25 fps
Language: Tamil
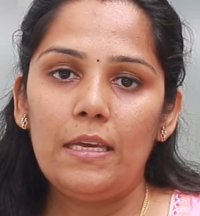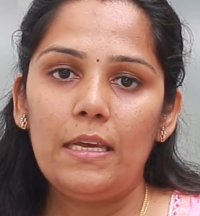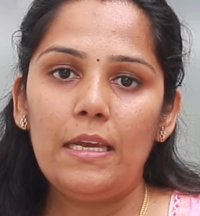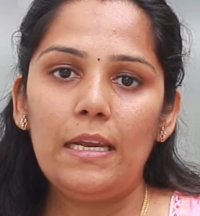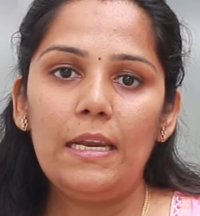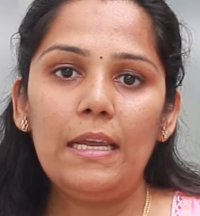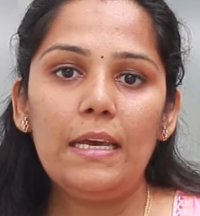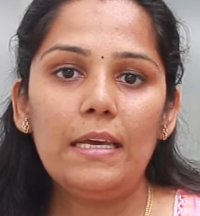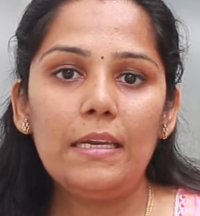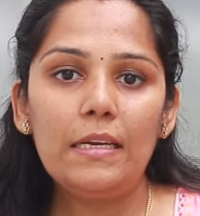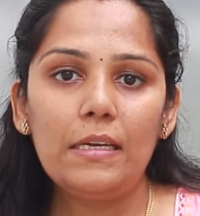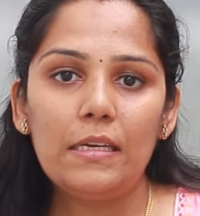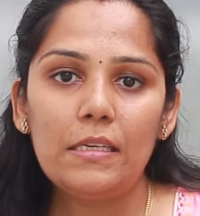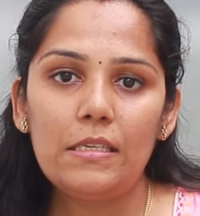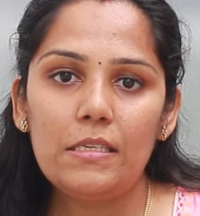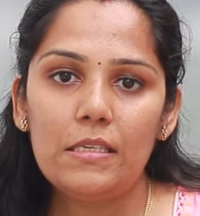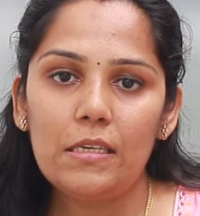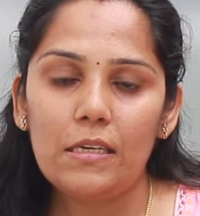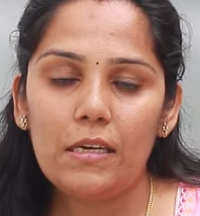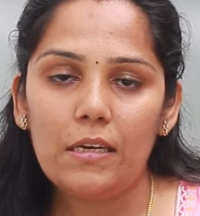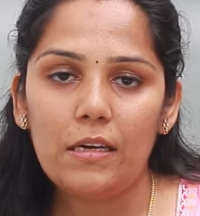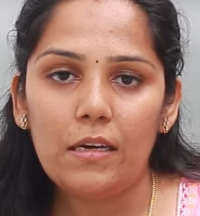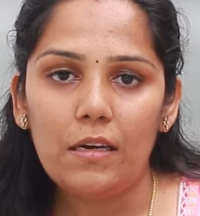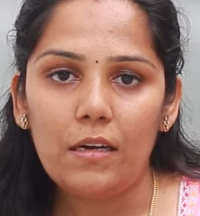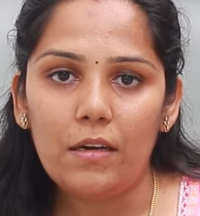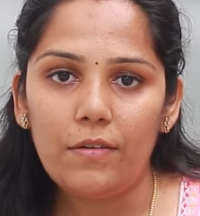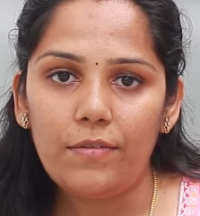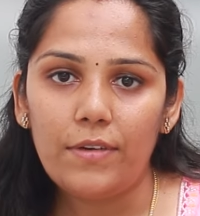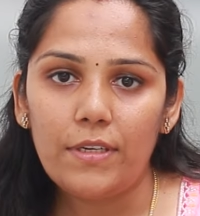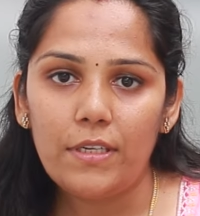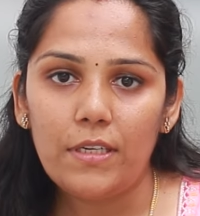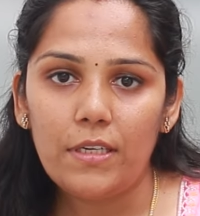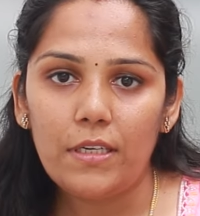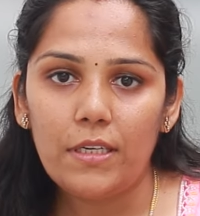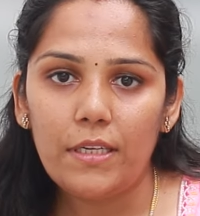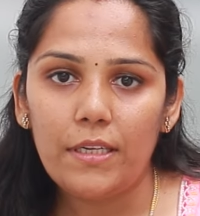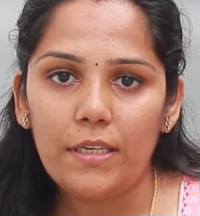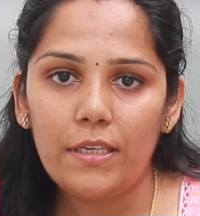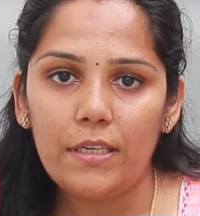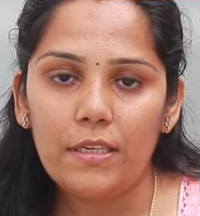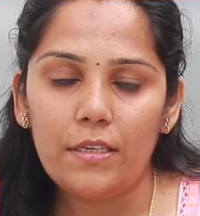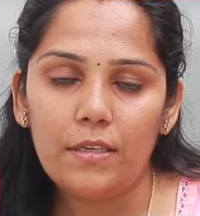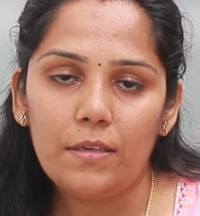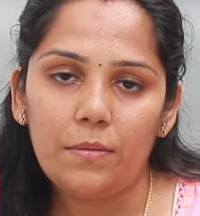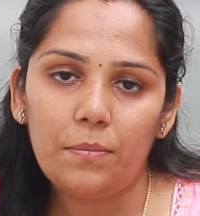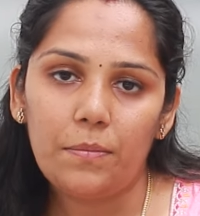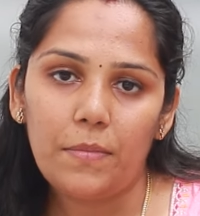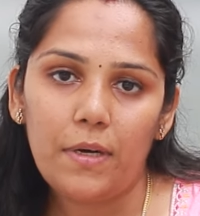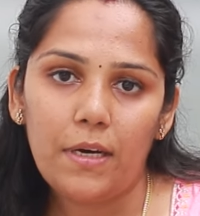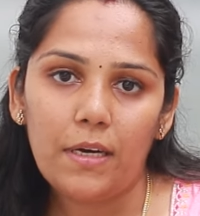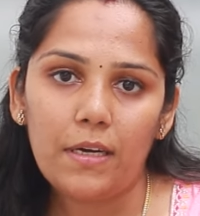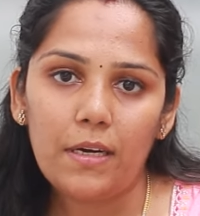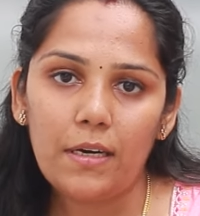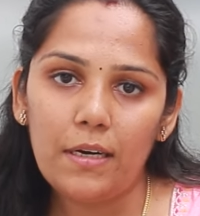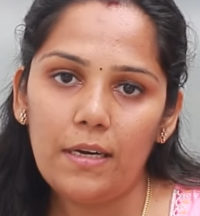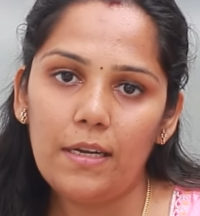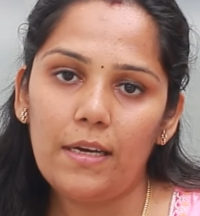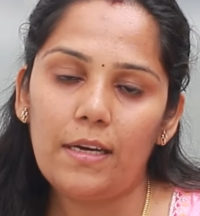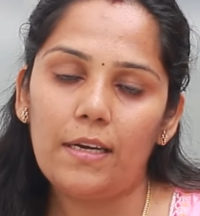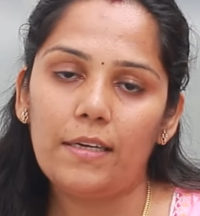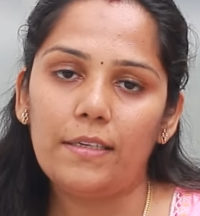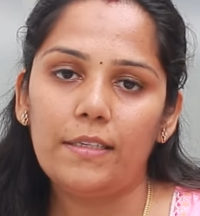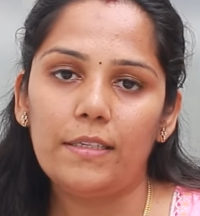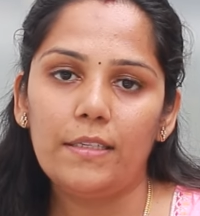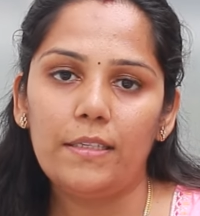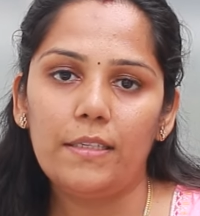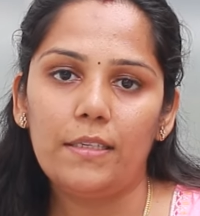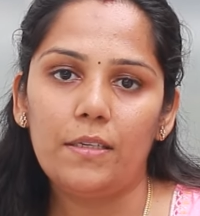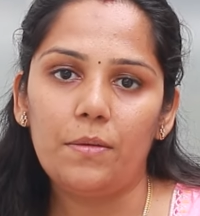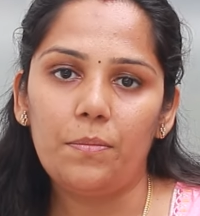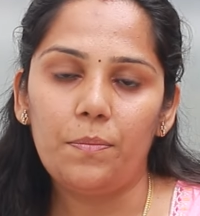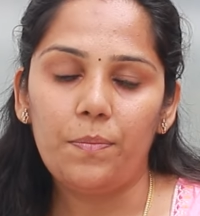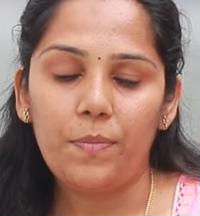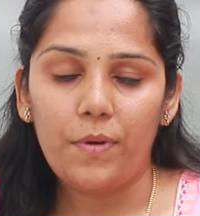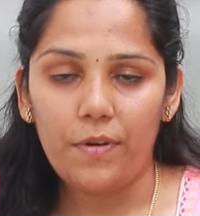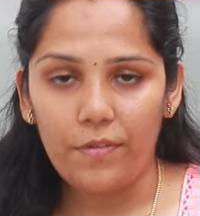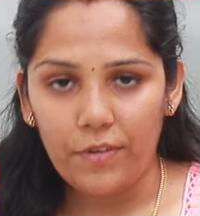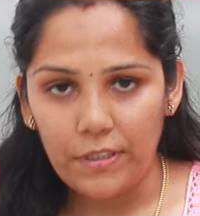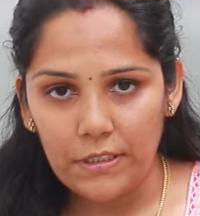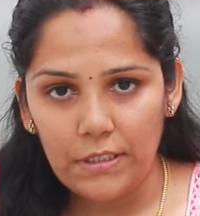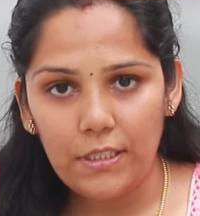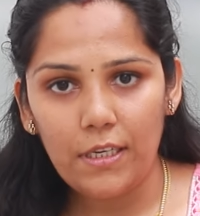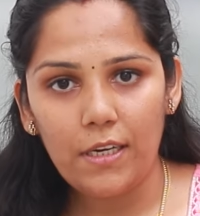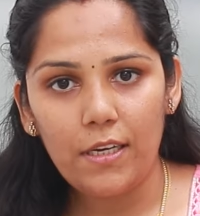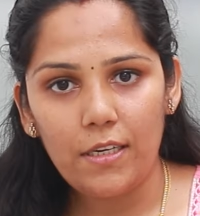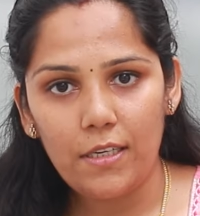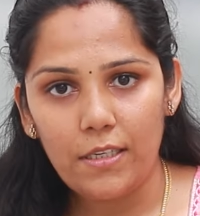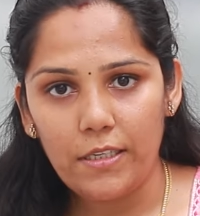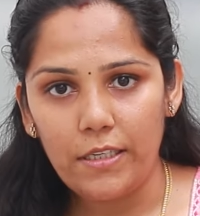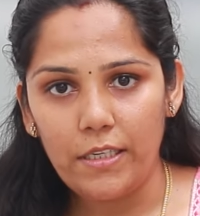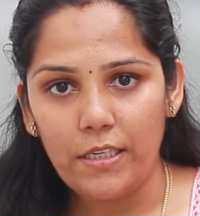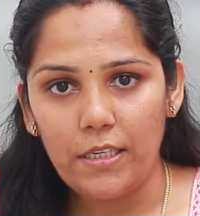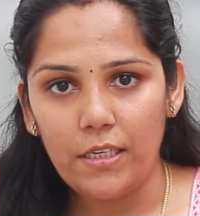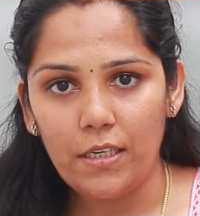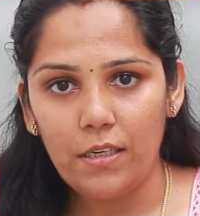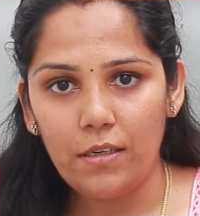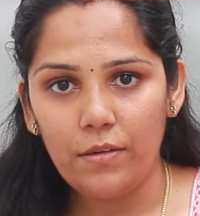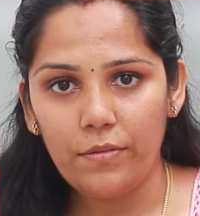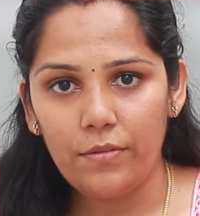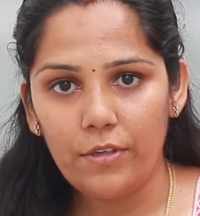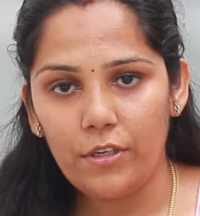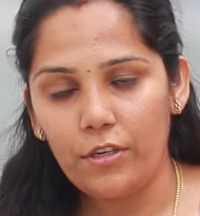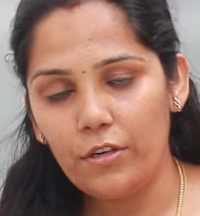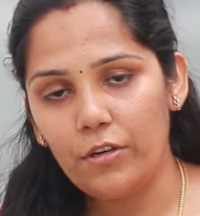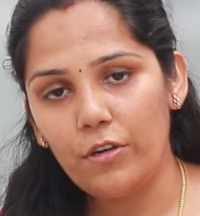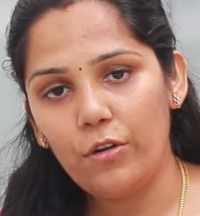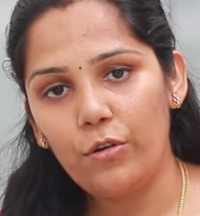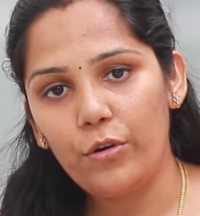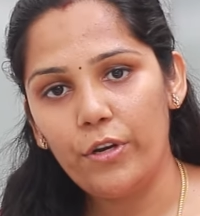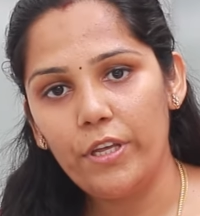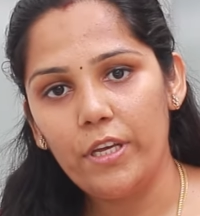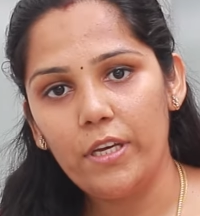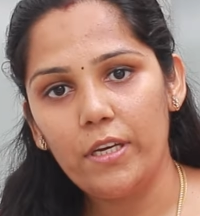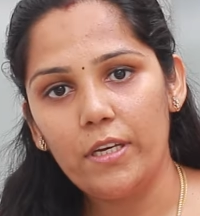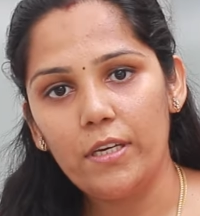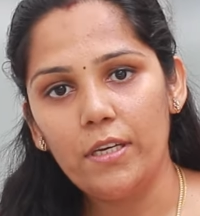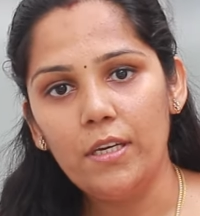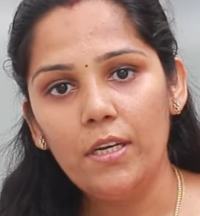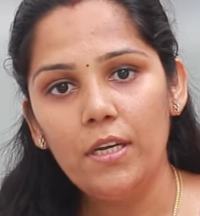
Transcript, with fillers: இளையராஜா அவர்களின் மகளான பவதாரணி அவங்களுடைய